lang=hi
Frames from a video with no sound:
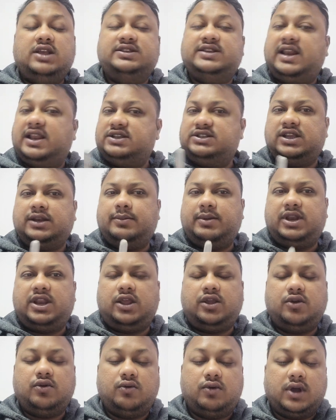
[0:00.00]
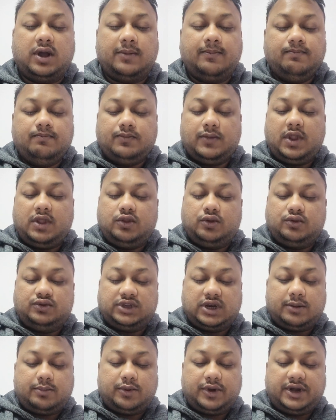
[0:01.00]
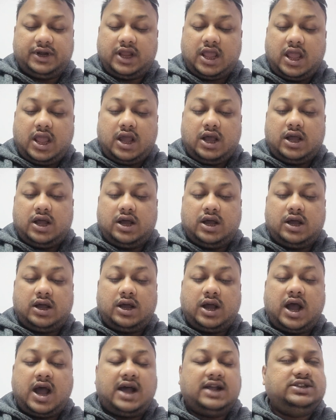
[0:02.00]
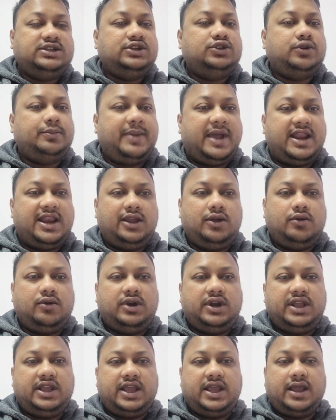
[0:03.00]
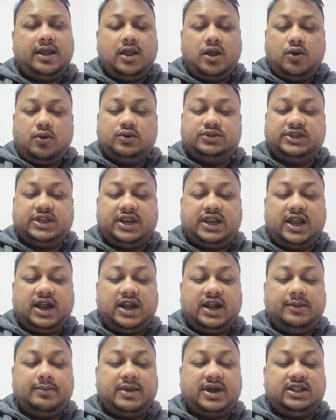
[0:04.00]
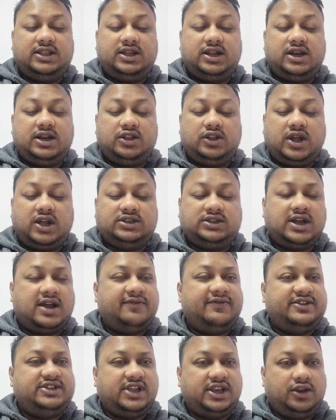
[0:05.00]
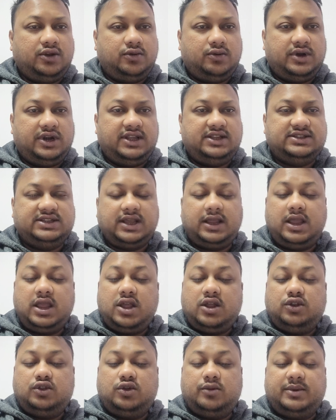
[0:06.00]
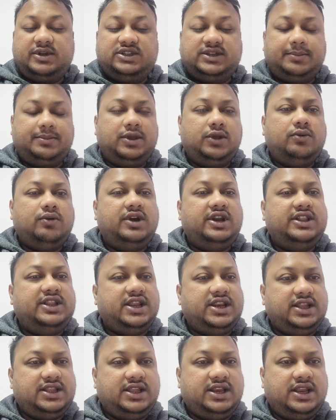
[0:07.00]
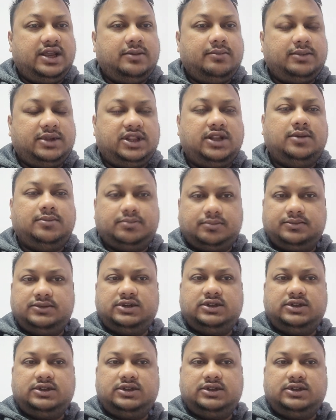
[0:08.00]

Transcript: सिलेक्शन भी नहीं होगा दूसरा पॉइंट आज की जो पहली कुंडली है उसके रिगार्डिंग बात कर ले तो आज काफ़ी सारी कुंडलीज़ हैं तो मैं सबकी कुंडली धीरे धीरे मतलब